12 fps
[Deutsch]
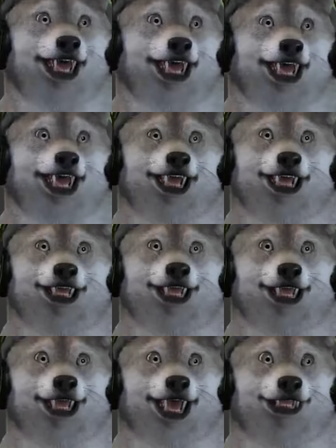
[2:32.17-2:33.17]
äh, einen
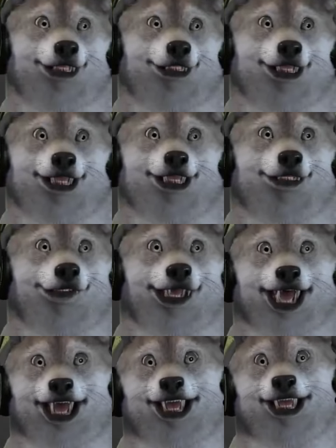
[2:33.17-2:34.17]
Server äh,
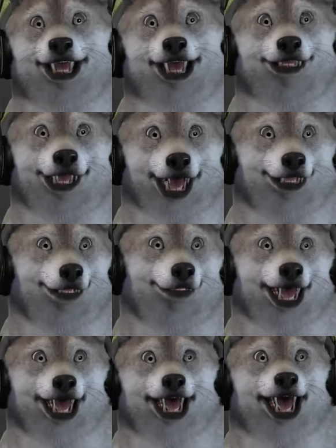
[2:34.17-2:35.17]
mietet, zum Beispiel bei